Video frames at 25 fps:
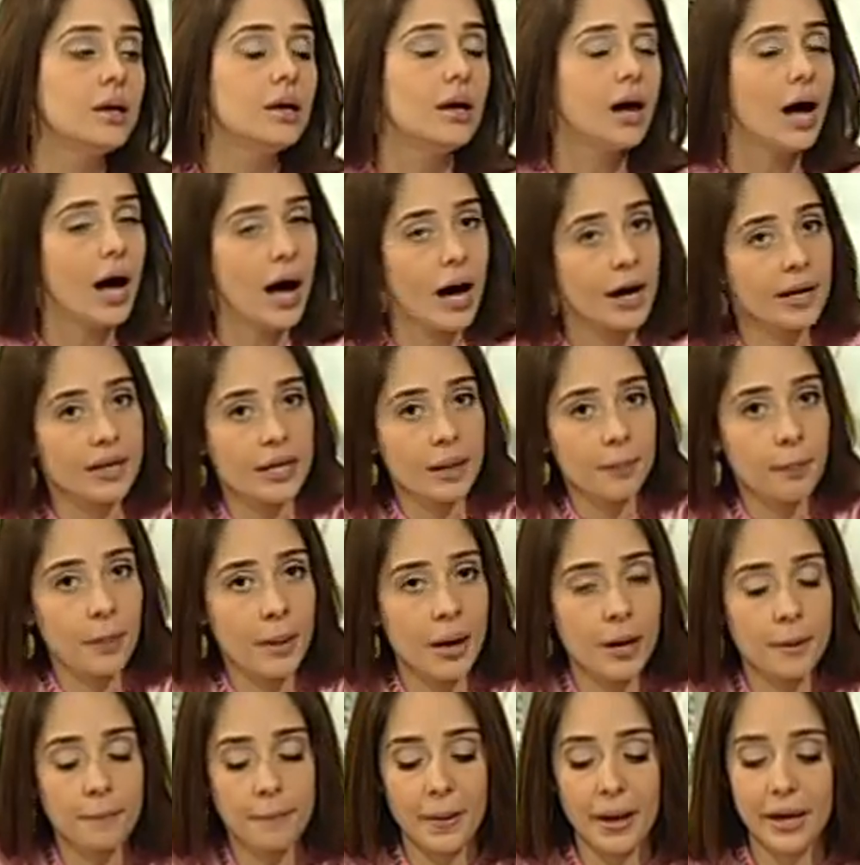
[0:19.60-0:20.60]
आगे
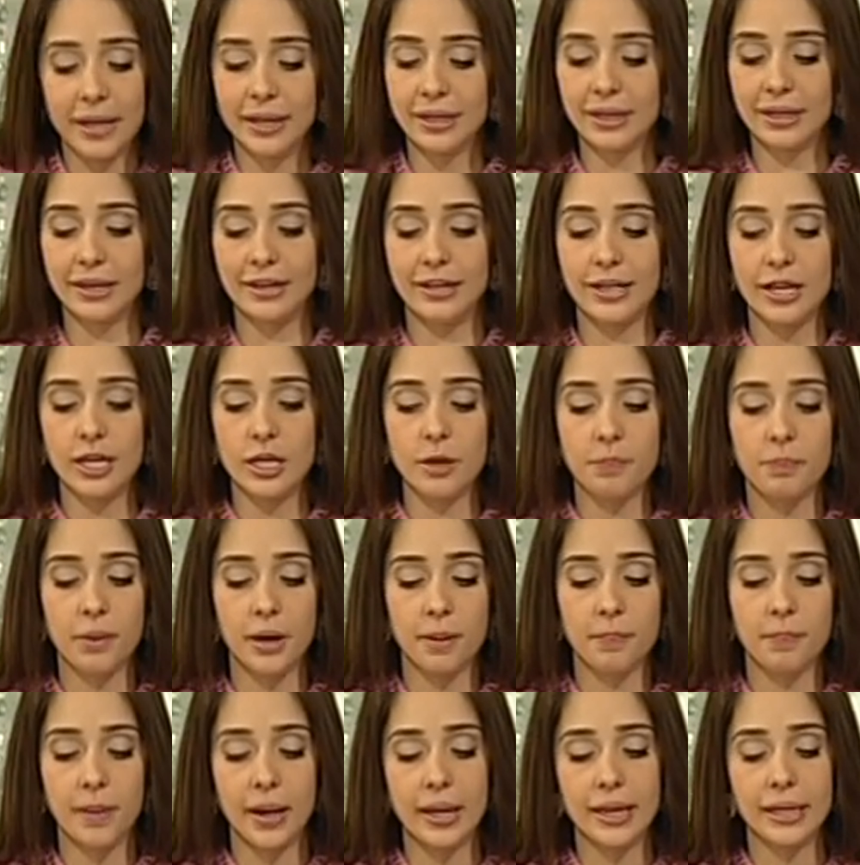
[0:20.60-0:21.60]
पढ़ पाएंगे नहीं पढ़
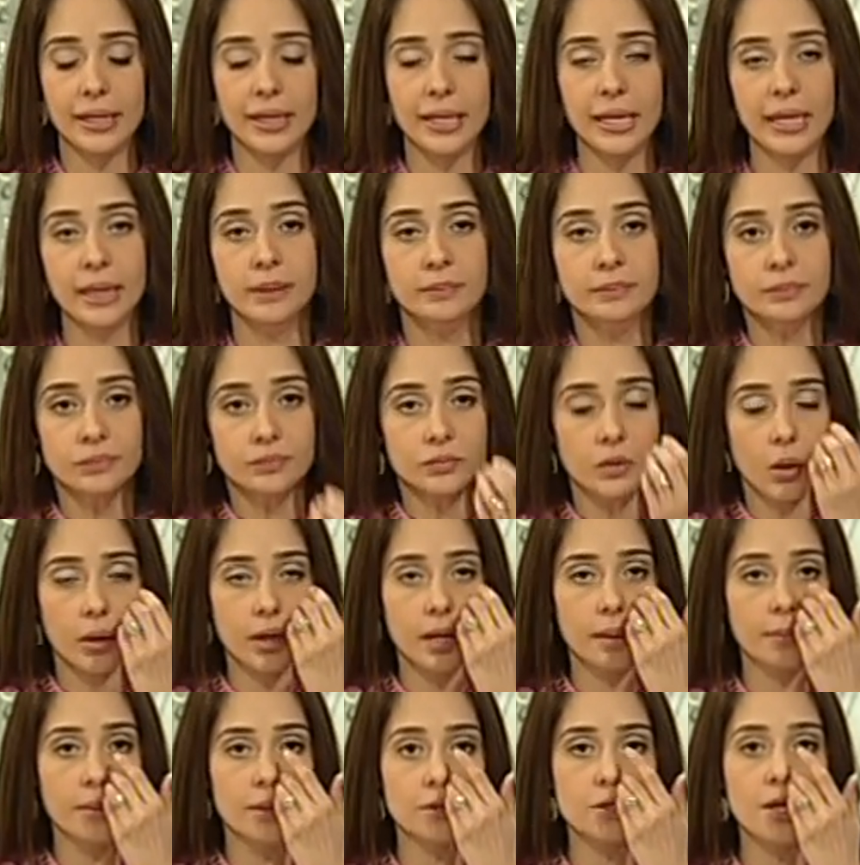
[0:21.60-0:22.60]
पाएंगे और
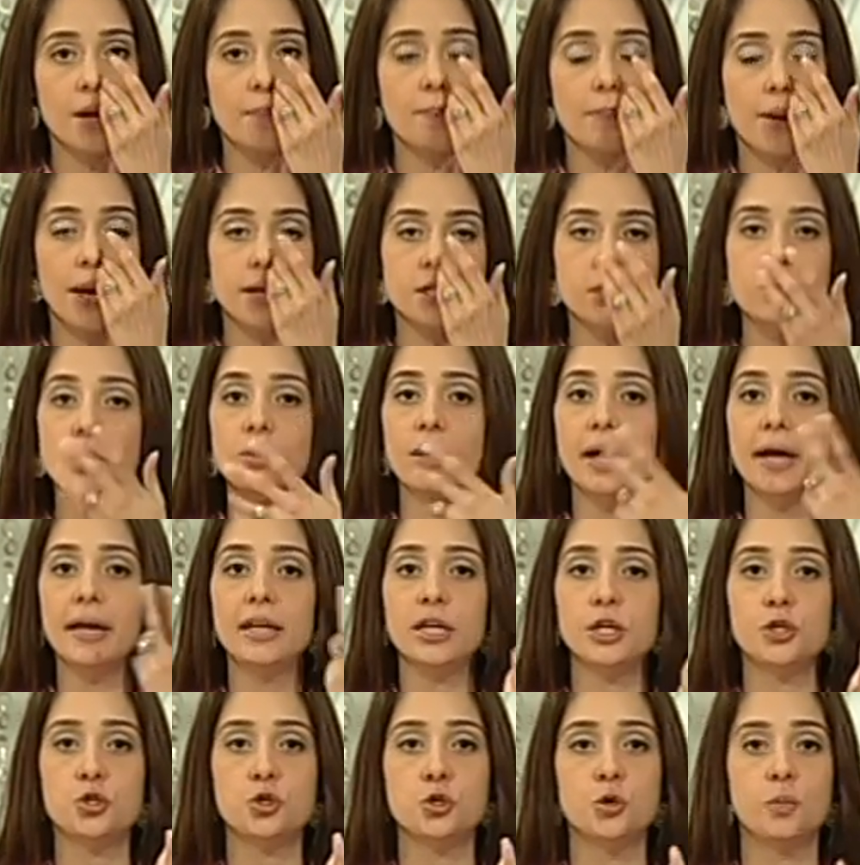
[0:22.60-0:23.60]
हमेशा पैसों का एक
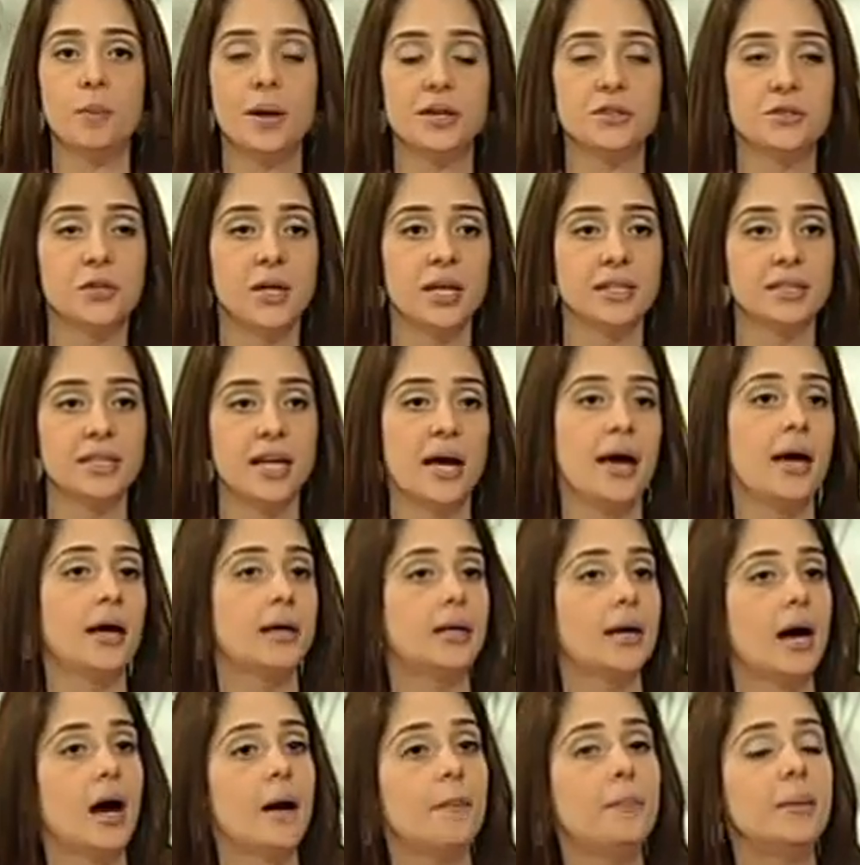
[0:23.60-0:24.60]
इशू बन जाता है
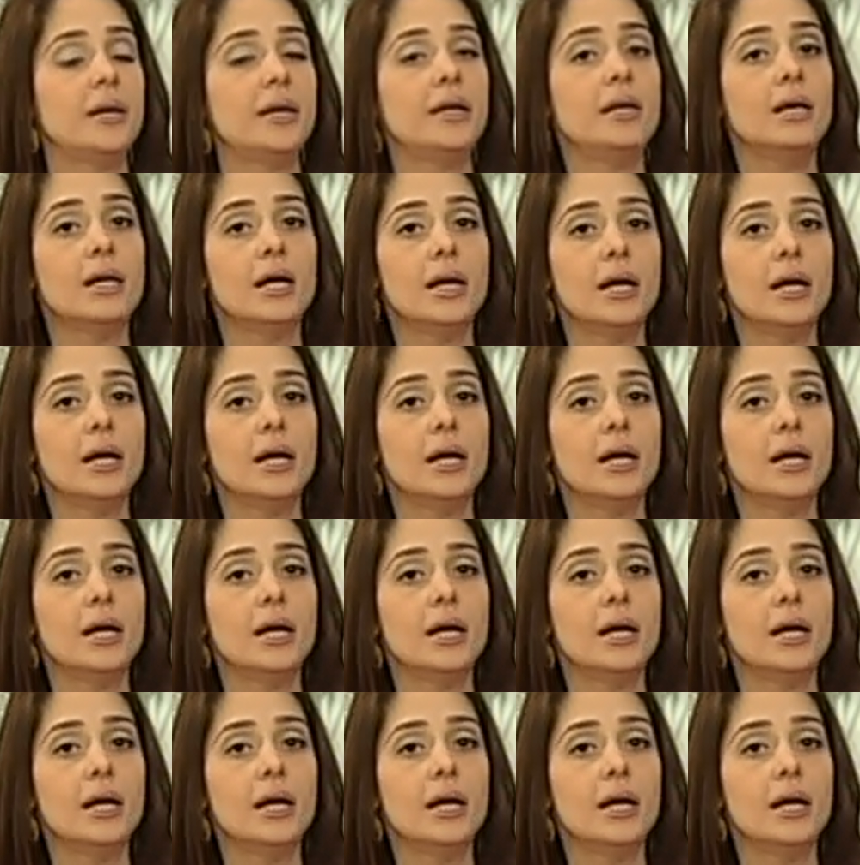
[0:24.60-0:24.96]
या फिर